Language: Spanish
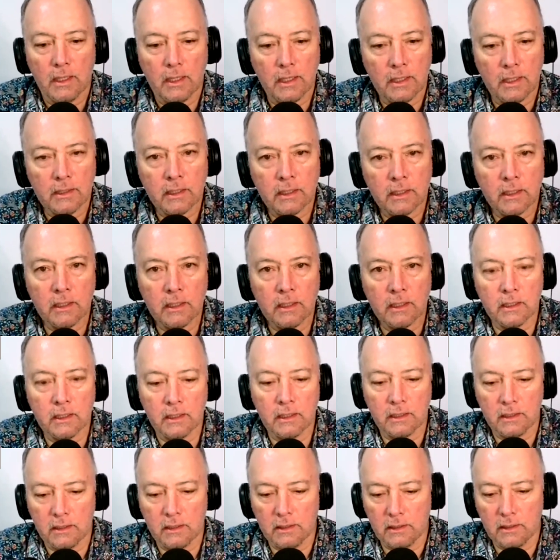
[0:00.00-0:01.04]
Antes
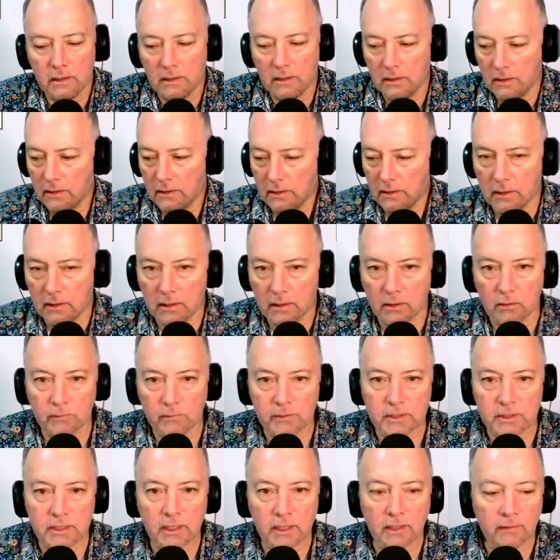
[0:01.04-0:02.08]
de
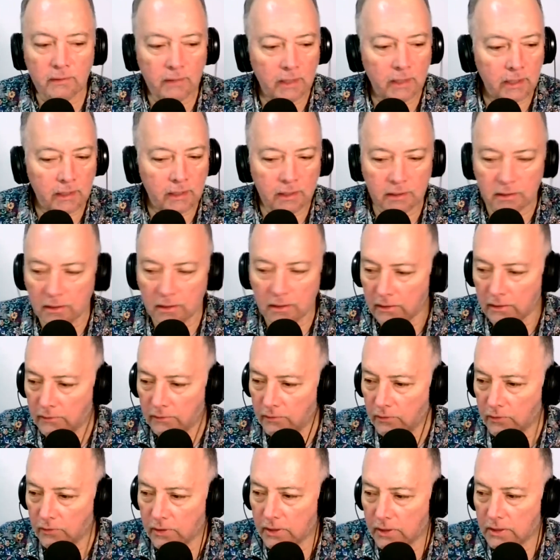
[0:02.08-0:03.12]
comenzar a hablar de este
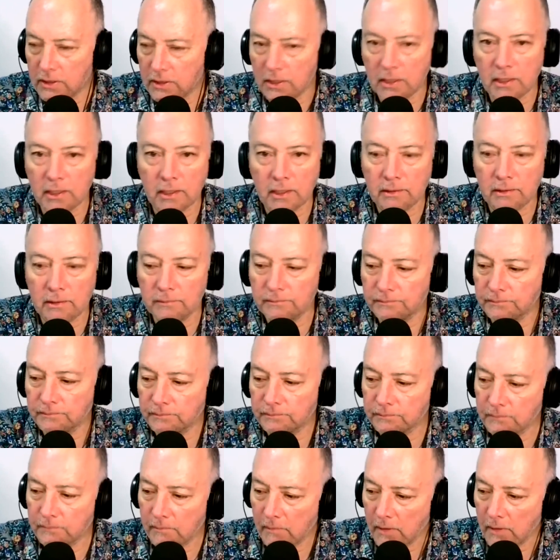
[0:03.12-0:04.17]
libro, quisiera
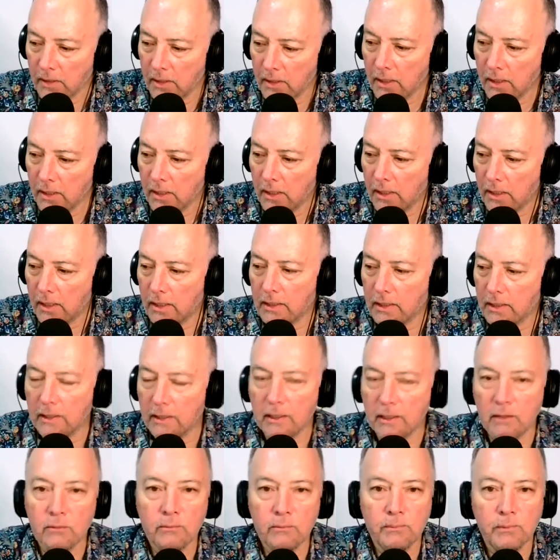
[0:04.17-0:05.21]

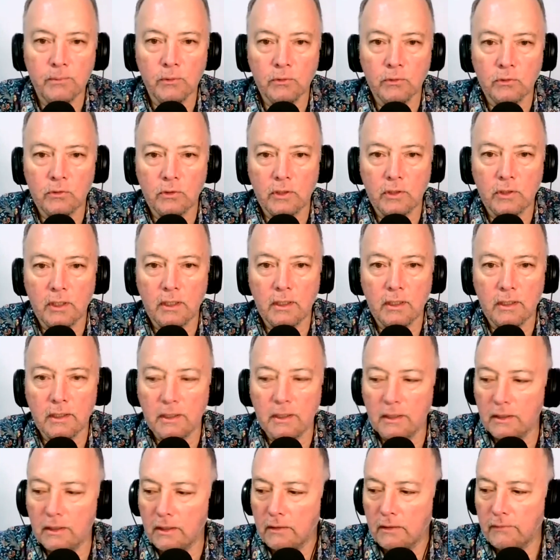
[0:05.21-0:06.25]
aclarar un punto en el,
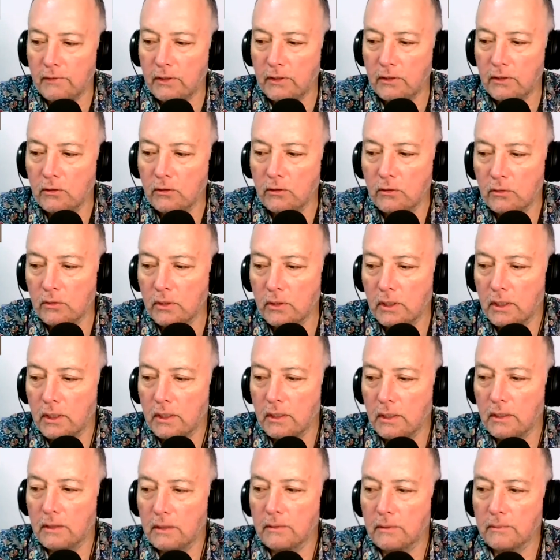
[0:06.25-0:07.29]
en el video
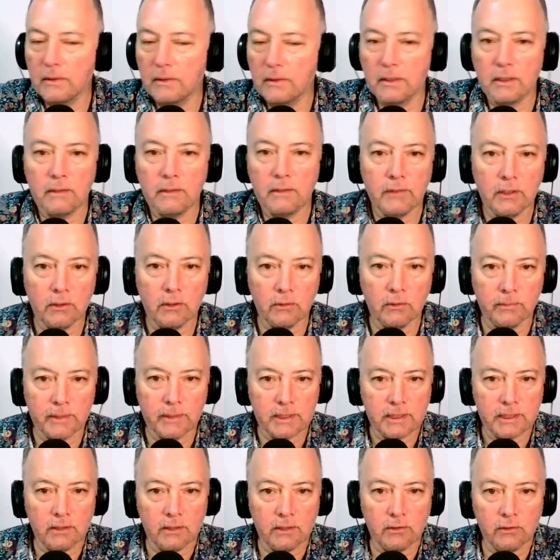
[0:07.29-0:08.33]
de. en el video
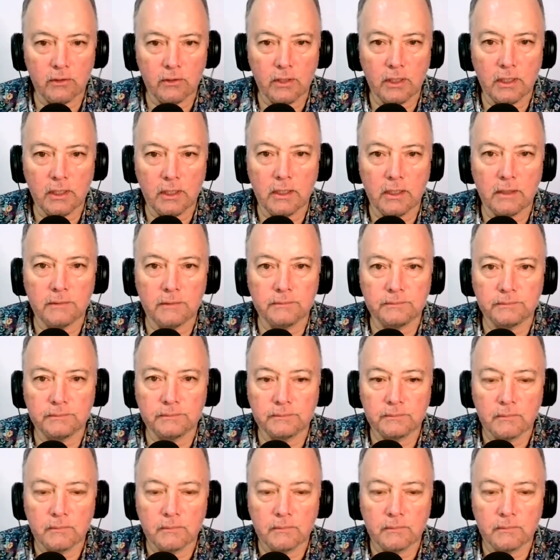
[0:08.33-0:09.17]
pasado de.